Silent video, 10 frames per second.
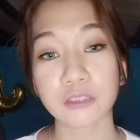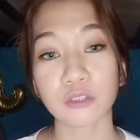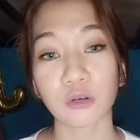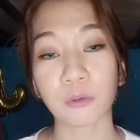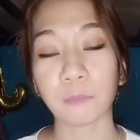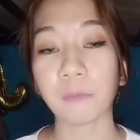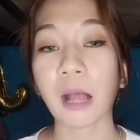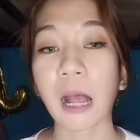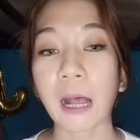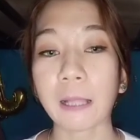So,
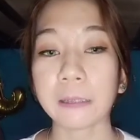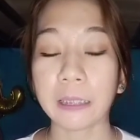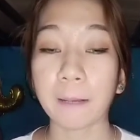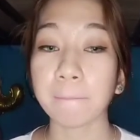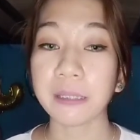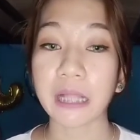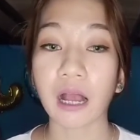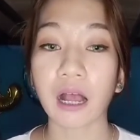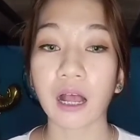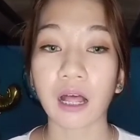talaga ang
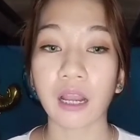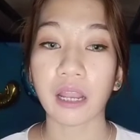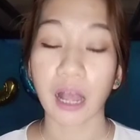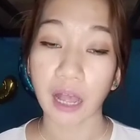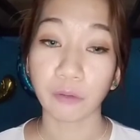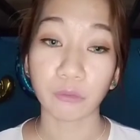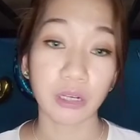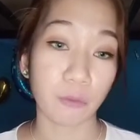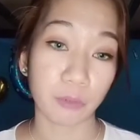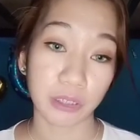pinaka, ano ko
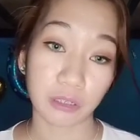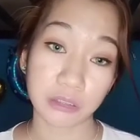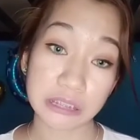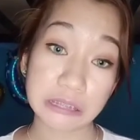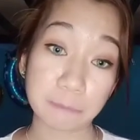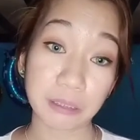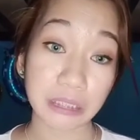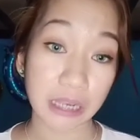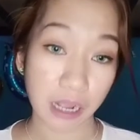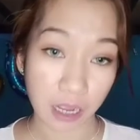na lang workout is
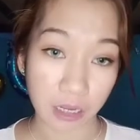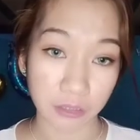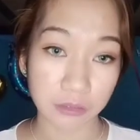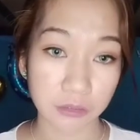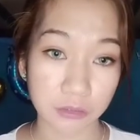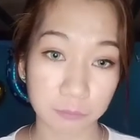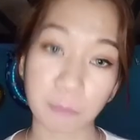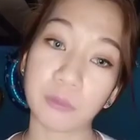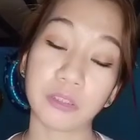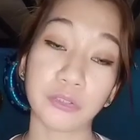paglalakad,
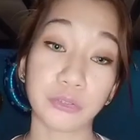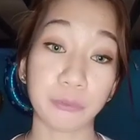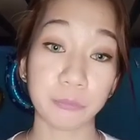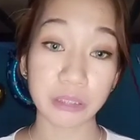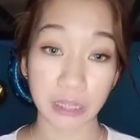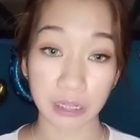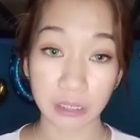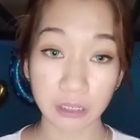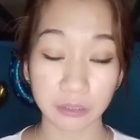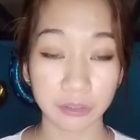papuntang
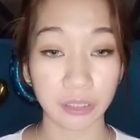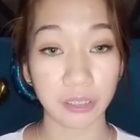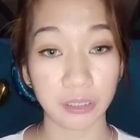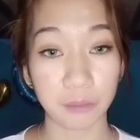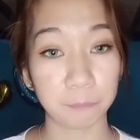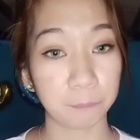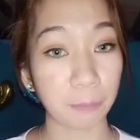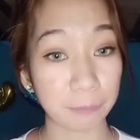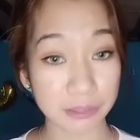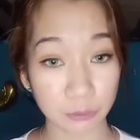terminal, then
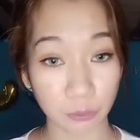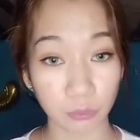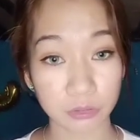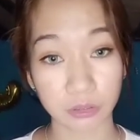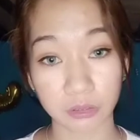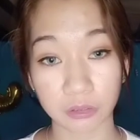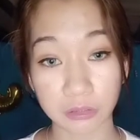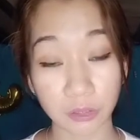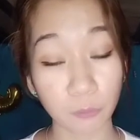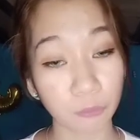papasok sa,
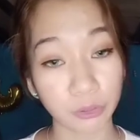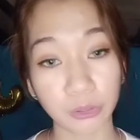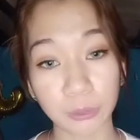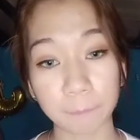sa work.